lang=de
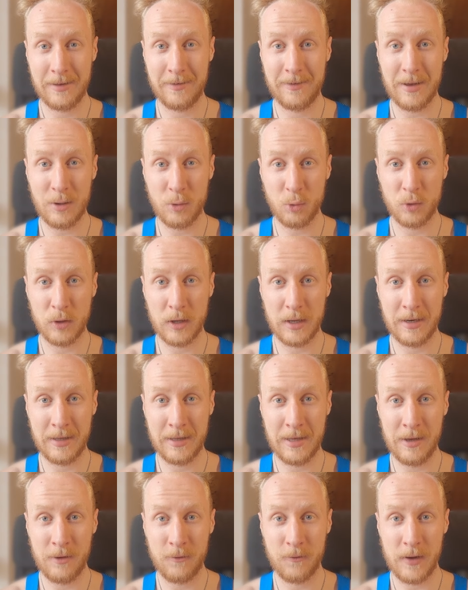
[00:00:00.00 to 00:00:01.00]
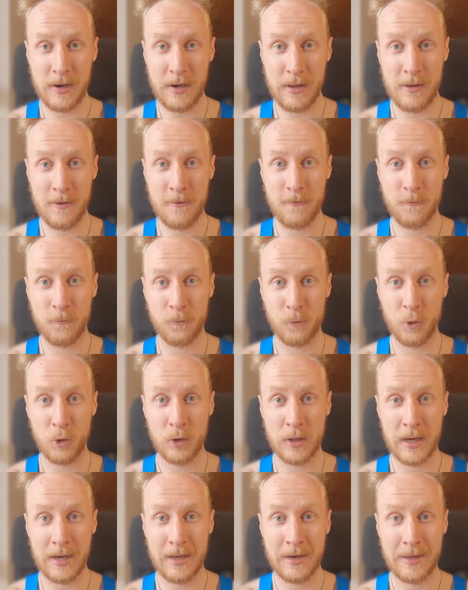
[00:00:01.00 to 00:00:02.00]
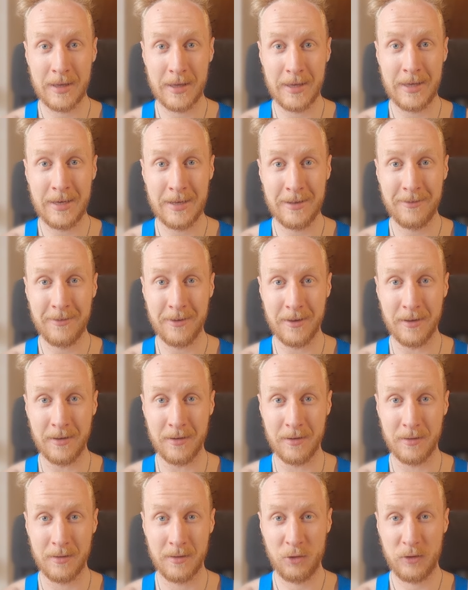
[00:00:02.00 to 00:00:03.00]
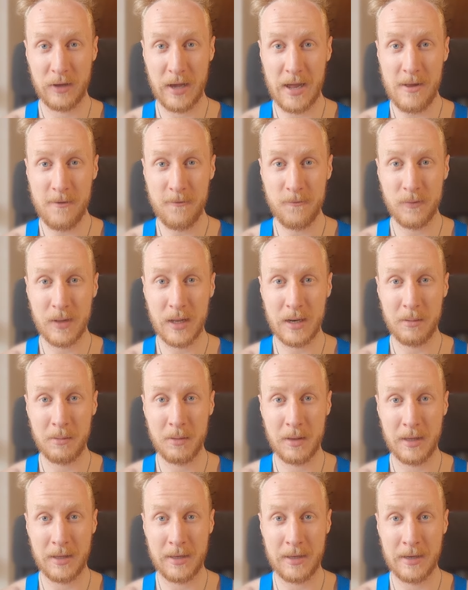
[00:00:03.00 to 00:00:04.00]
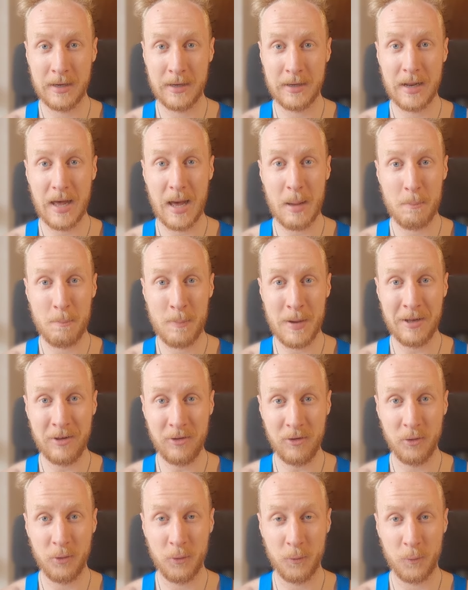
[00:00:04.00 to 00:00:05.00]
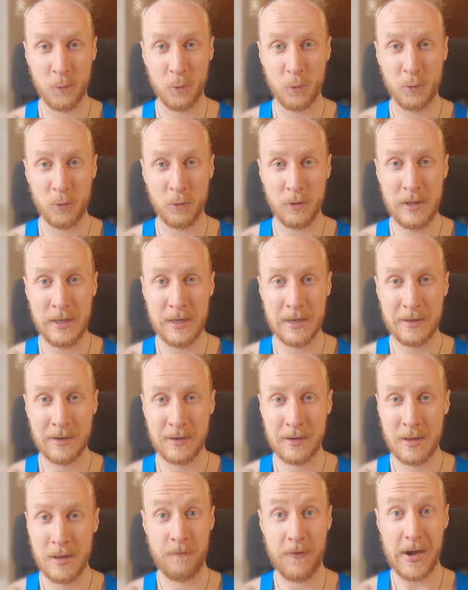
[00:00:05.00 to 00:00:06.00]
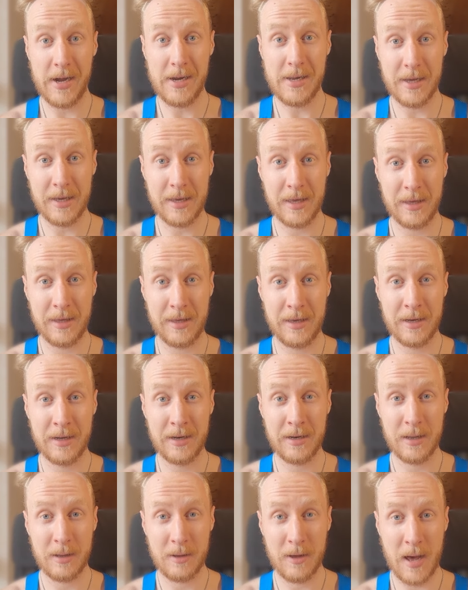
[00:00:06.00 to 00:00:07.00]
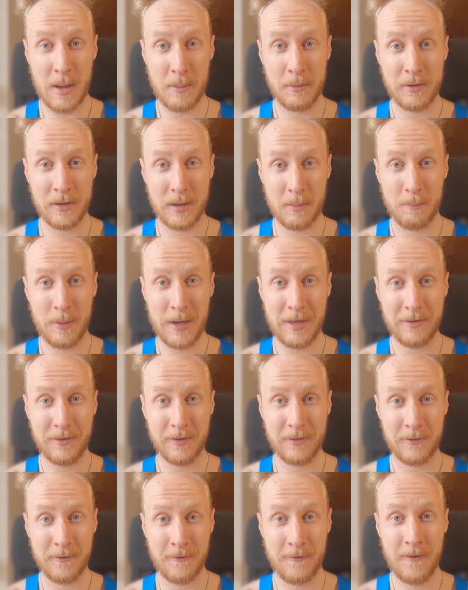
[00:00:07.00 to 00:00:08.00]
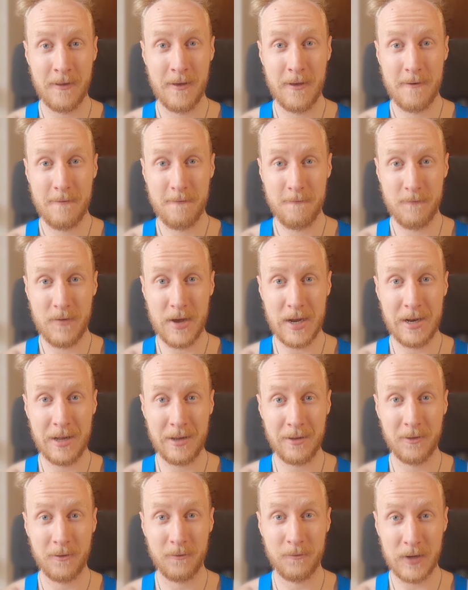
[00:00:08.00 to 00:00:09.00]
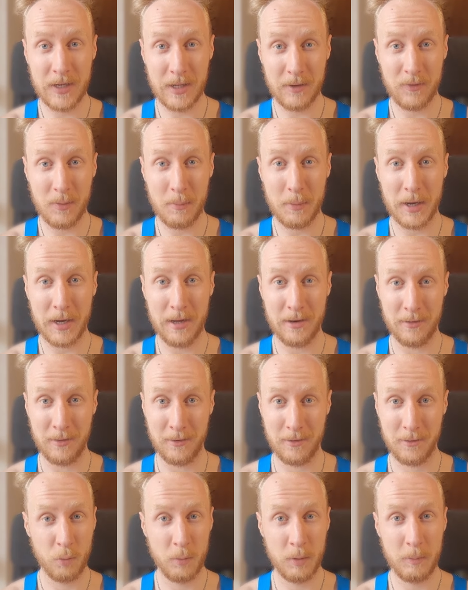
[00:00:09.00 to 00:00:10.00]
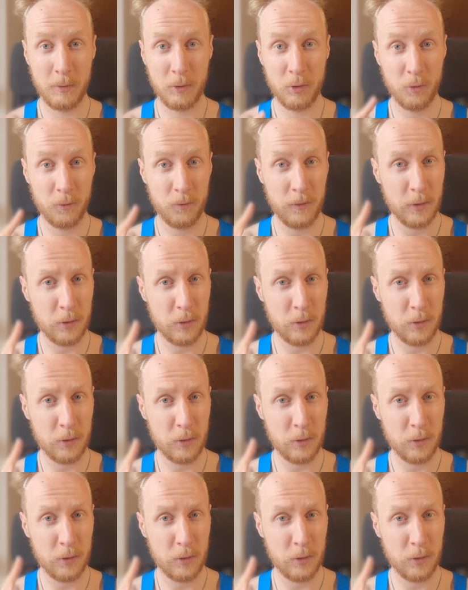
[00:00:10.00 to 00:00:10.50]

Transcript: die eine sehr gute Energiequelle für deine Gehirnzellen. Also sie helfen deinem Gehirn am besten zu funktionieren, weil dein Gehirn arbeitet am besten, wenn es Fette verbrennt. Und somit bist du